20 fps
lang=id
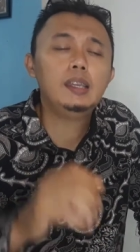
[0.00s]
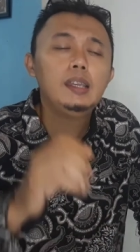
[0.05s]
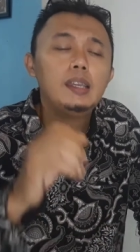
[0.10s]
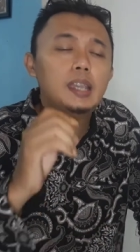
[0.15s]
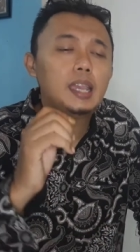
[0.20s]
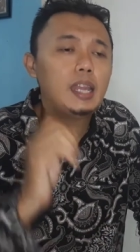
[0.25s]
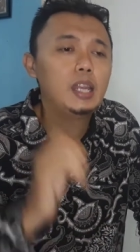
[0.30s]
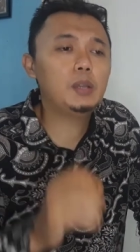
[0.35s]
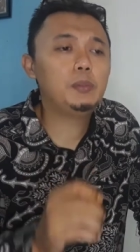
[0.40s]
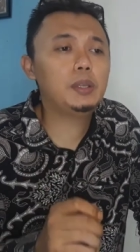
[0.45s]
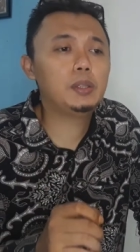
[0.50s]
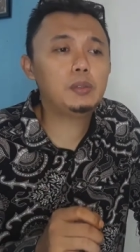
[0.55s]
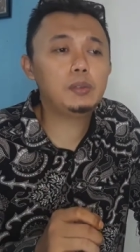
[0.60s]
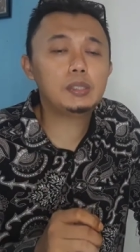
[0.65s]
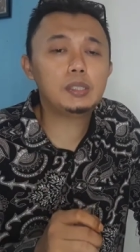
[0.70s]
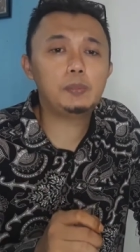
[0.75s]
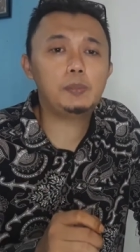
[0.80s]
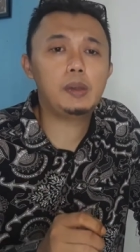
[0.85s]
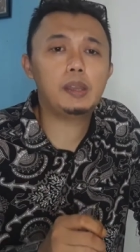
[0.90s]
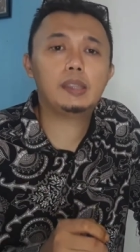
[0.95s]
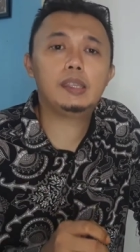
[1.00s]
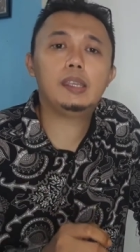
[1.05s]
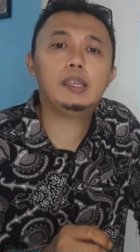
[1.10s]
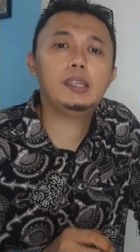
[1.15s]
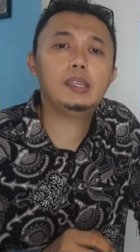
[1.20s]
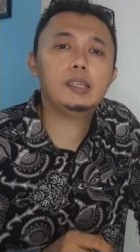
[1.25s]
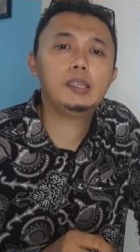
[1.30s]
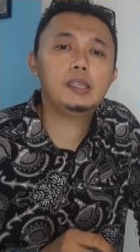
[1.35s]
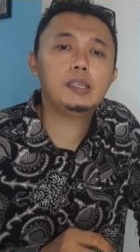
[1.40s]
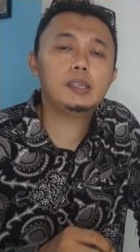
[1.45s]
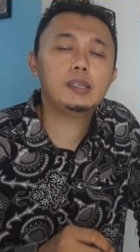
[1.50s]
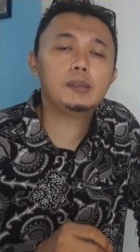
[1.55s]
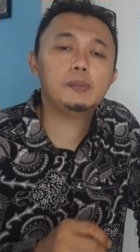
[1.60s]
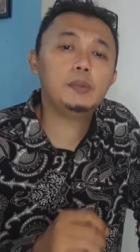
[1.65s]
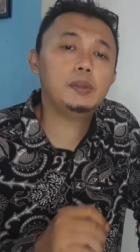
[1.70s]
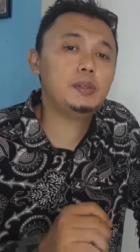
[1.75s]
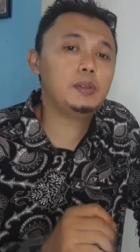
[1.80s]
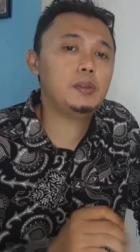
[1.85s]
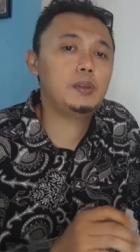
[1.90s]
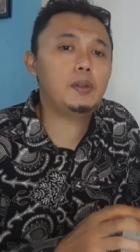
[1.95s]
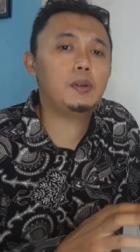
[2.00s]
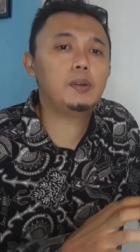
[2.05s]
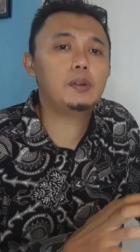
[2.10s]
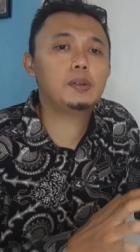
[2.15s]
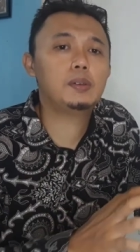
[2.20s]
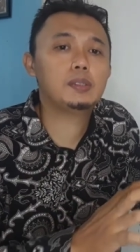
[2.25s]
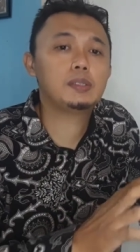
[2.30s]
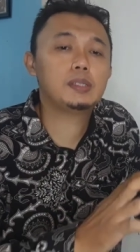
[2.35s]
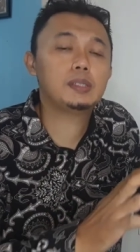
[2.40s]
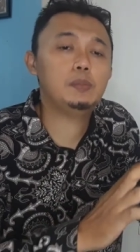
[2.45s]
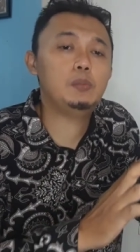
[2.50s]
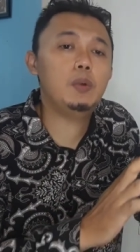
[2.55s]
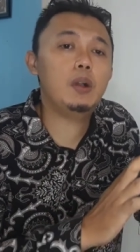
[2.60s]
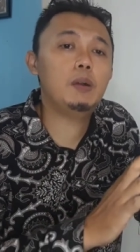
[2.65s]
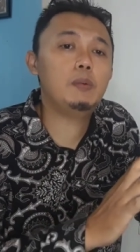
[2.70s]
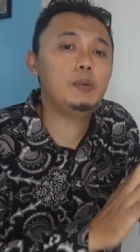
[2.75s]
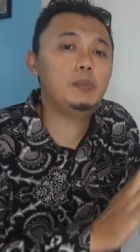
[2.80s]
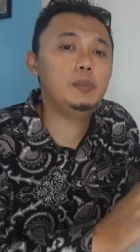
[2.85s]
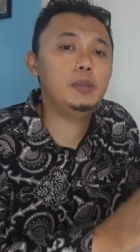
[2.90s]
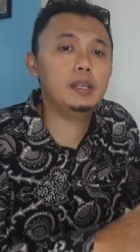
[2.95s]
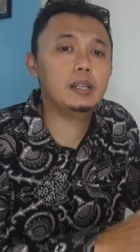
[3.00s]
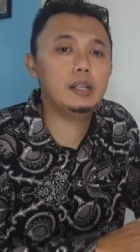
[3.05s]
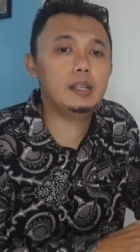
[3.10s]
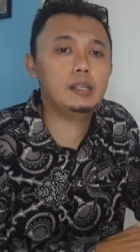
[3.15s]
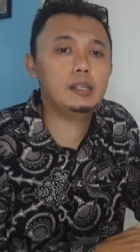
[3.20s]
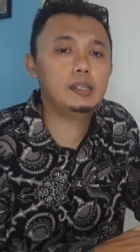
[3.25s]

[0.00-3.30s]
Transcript: hidup itu seperti mendorong sebuah mobil.